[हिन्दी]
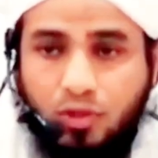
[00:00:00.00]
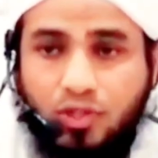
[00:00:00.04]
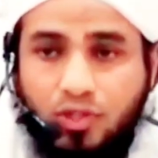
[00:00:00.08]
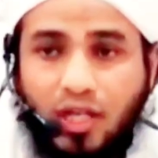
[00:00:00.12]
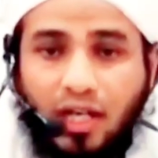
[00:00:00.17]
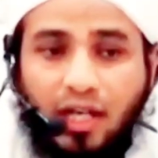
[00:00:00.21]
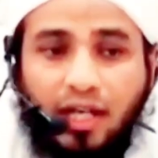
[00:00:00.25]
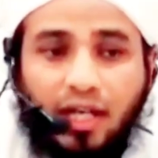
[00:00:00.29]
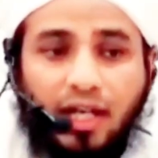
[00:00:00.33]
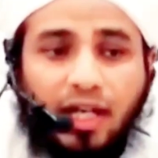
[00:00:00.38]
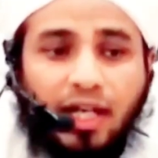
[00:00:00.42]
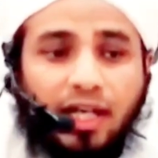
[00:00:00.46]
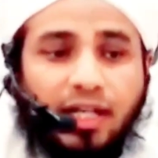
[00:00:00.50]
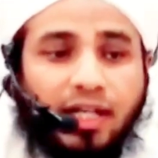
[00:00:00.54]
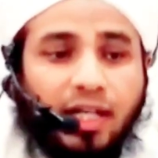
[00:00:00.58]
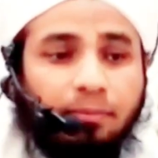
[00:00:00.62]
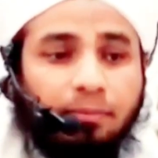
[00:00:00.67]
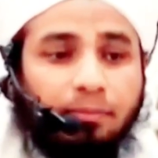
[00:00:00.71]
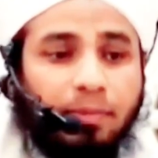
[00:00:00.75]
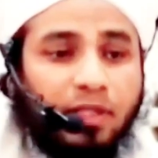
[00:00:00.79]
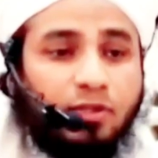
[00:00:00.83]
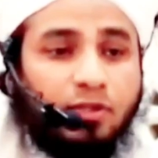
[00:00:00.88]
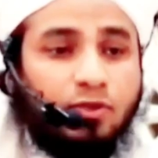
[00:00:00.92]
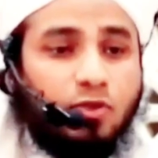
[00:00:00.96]
तो झगड़े के
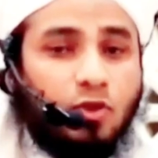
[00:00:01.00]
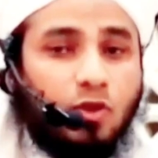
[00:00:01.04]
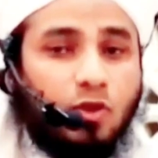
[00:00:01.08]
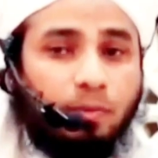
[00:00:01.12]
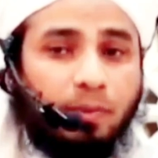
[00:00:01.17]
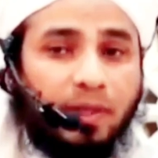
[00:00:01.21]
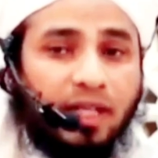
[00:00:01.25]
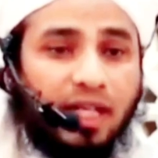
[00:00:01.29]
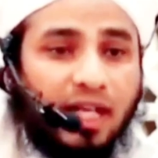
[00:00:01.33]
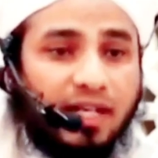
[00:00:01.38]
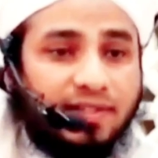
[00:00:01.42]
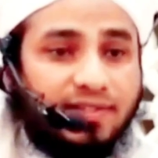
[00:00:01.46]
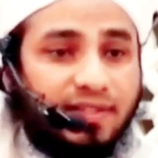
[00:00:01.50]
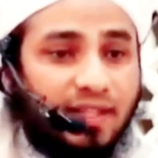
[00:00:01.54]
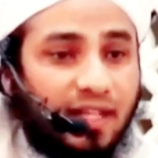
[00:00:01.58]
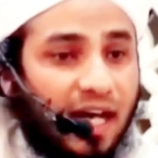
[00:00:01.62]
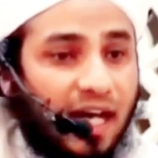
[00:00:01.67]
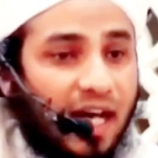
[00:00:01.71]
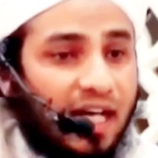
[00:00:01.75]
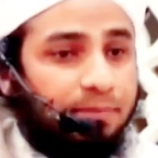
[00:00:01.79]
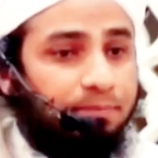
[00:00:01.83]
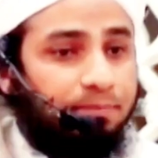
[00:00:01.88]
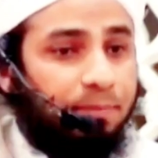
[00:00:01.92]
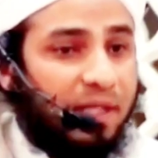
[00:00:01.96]
बच्चों पर
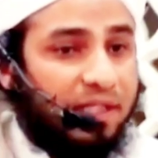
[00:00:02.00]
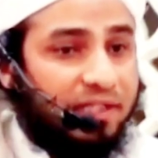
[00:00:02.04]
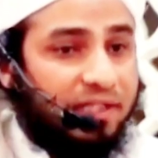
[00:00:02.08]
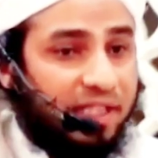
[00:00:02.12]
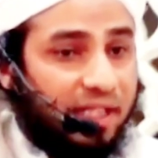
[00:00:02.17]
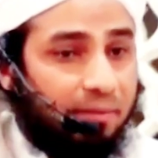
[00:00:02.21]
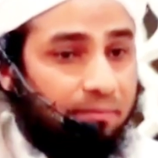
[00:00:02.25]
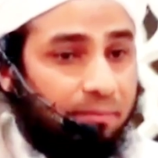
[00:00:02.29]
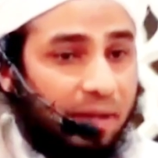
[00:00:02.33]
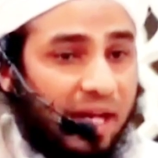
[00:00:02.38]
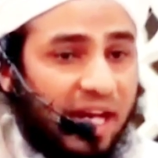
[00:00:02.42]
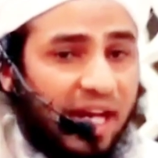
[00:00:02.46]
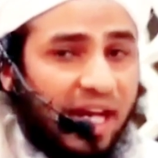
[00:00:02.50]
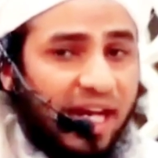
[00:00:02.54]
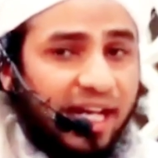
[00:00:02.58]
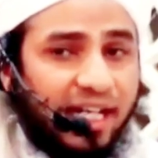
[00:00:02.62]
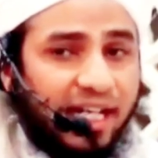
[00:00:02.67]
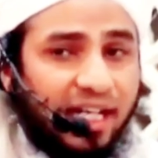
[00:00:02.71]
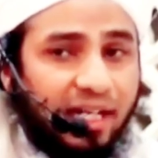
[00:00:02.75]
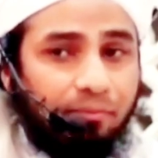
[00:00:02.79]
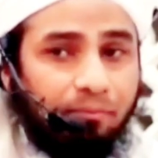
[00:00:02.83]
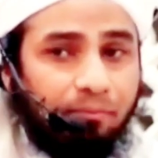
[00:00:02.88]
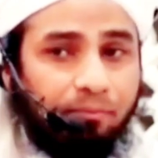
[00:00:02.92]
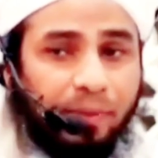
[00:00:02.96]
असरात पड़ते हैं
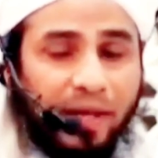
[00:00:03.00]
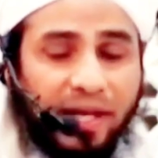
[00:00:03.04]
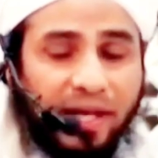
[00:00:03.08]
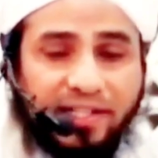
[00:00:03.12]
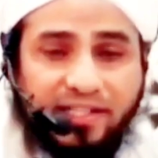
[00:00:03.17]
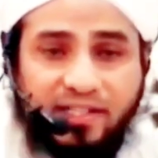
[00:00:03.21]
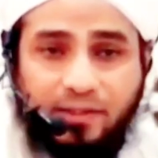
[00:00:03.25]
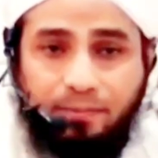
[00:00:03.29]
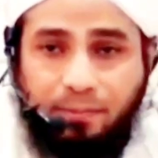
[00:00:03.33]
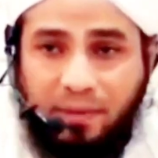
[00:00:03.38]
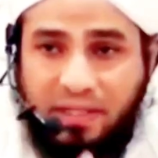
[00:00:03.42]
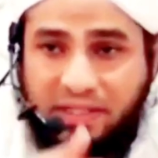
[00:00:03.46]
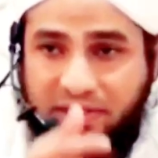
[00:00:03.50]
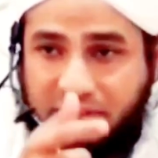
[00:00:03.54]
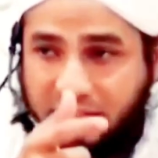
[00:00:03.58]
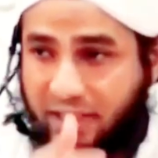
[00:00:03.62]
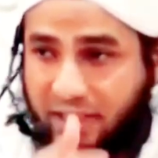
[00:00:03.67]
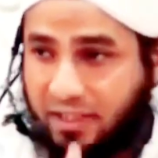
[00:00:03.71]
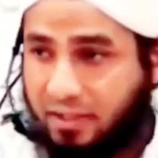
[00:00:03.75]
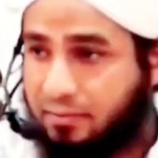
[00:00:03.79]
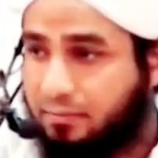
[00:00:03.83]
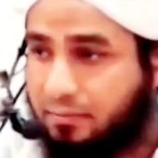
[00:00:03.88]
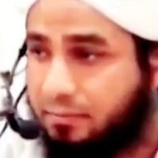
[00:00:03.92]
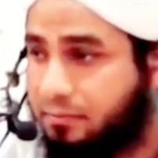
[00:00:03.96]
बैड इम्पैक्ट्स पड़ते
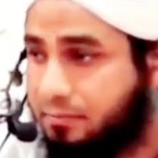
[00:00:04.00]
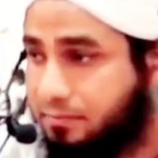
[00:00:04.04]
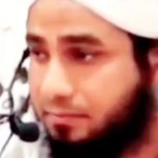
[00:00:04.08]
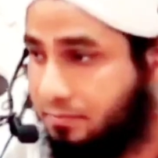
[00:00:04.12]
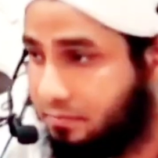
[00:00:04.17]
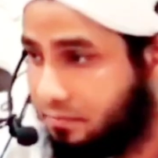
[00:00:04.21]
हैं